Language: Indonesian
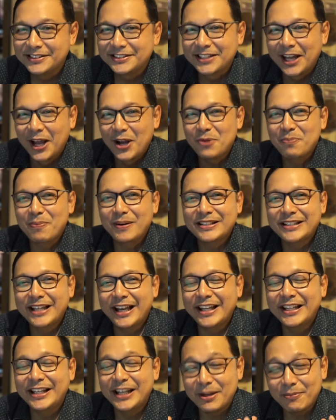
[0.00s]
selalu percaya
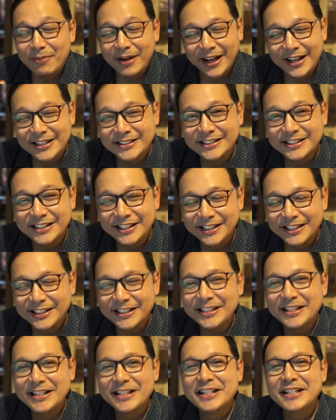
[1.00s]
diri mereka sendiri.
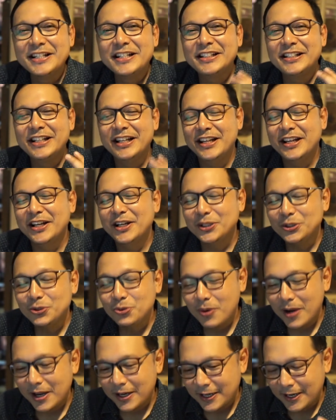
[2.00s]
Dan yang
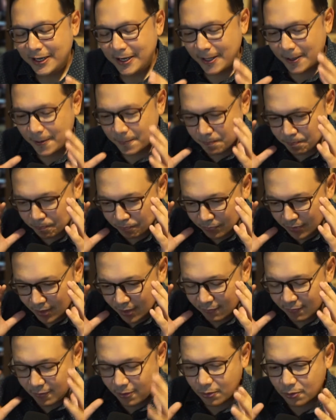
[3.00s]
kedua adalah
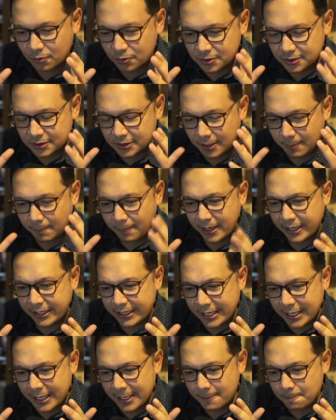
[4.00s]
fokus
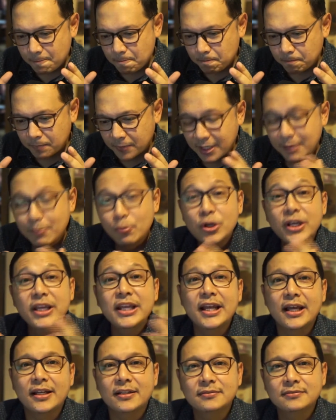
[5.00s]
kepada
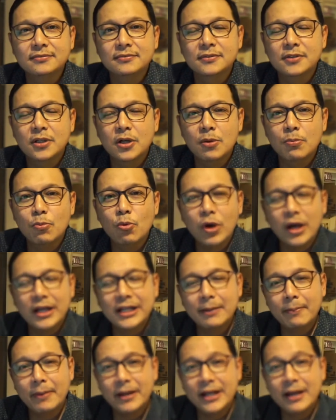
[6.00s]
kemungkinan, bukan
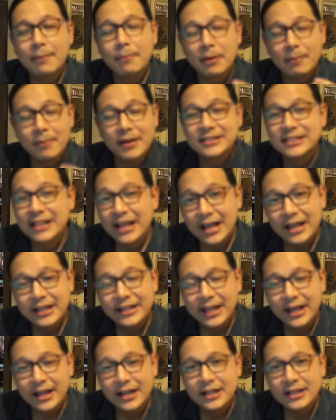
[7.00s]
kepada permasalahan
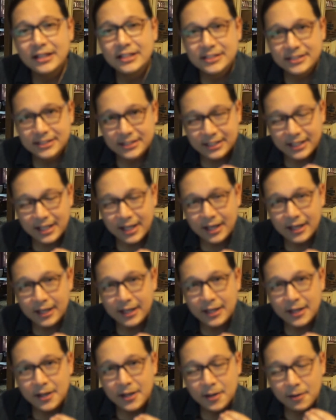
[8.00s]
yang sedang
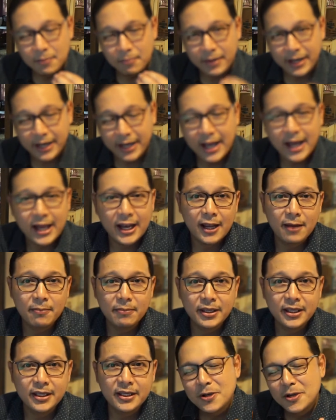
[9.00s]
mereka
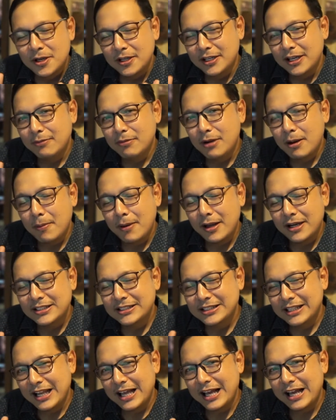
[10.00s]
alami. Nah, beberapa hari
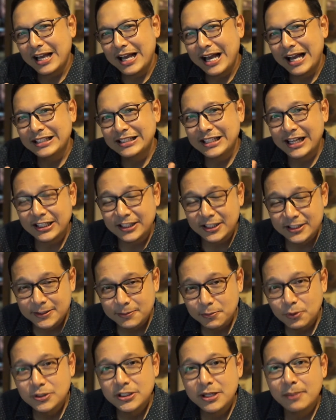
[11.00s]
setelah acara
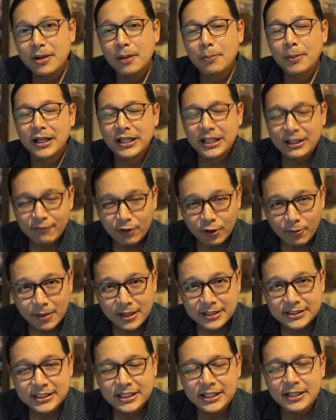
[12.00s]
tersebut, saya mendapatkan
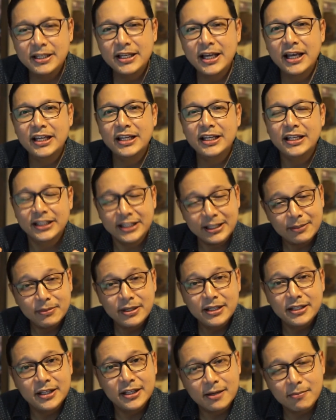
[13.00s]
informasi dari tim
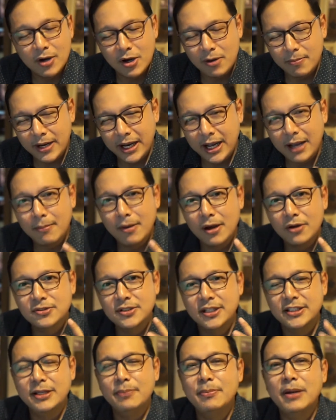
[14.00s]
leader bahwa mereka baru
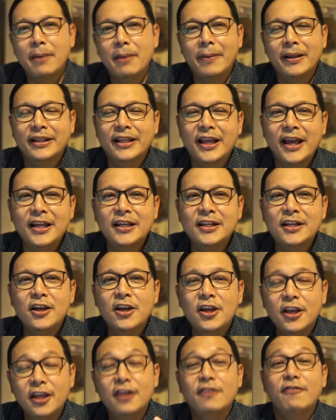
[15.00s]
saja mendapatkan
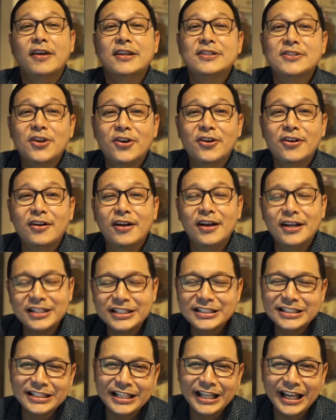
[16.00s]
investor
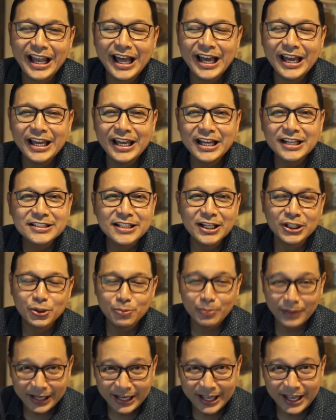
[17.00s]
senilai 1
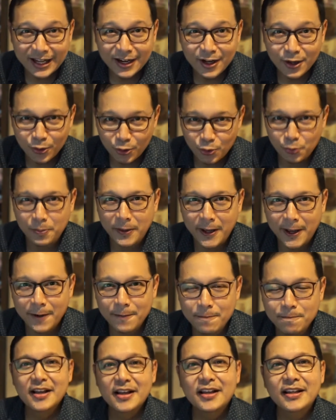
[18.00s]
miliar rupiah.
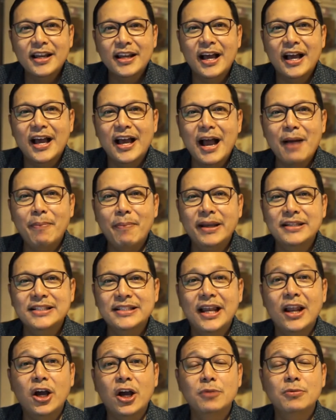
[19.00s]
Nah, apa yang
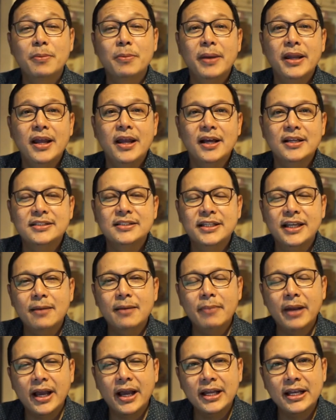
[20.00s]
saya lakukan berbeda sehingga
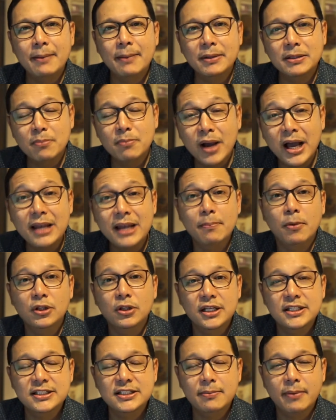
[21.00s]
mereka dapat menggali
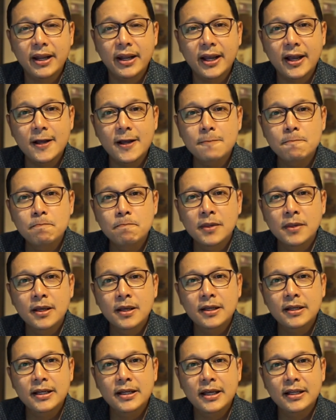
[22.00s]
potensi mereka
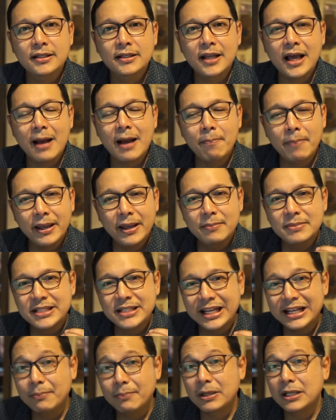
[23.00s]
dan apa yang bisa
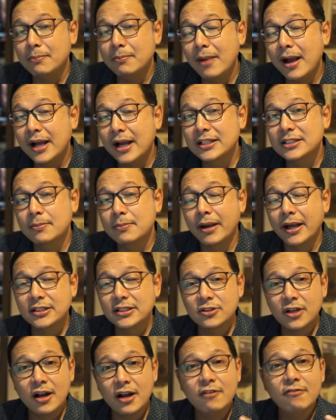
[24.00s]
Anda pertimbangkan sebagai
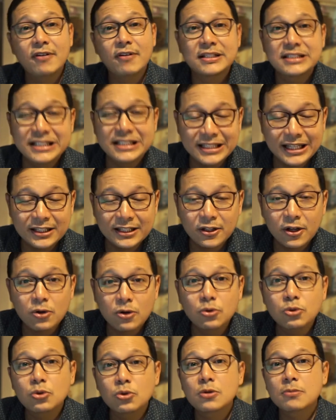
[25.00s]
seorang fasilitator
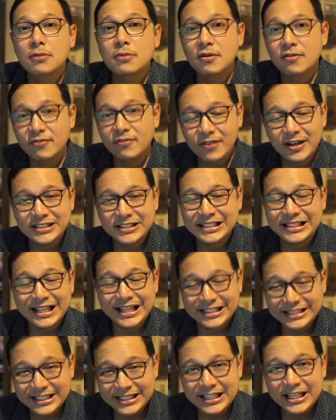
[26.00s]
untuk
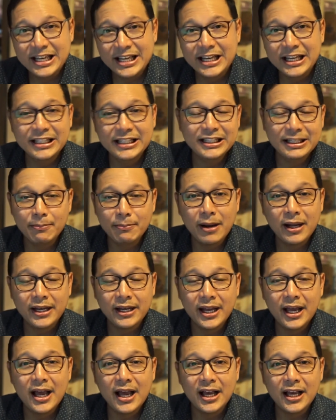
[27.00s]
memfasilitasi tim
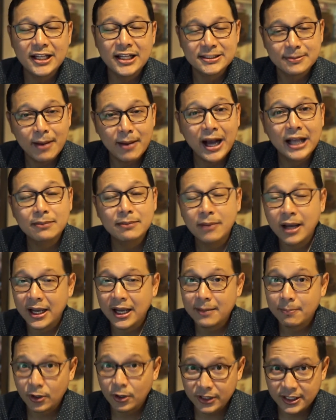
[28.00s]
Anda agar semangat
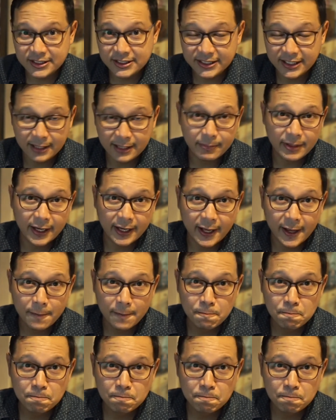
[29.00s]
menggali potensi diri mereka.